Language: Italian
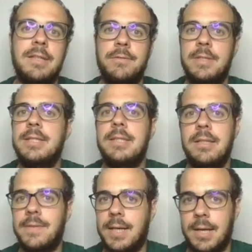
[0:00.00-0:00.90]

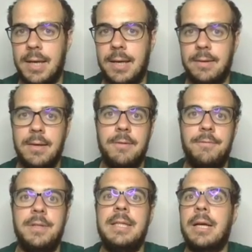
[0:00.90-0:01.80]
difensiva e
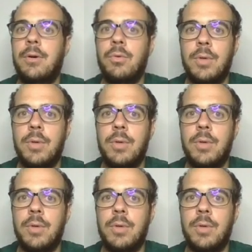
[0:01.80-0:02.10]
finire con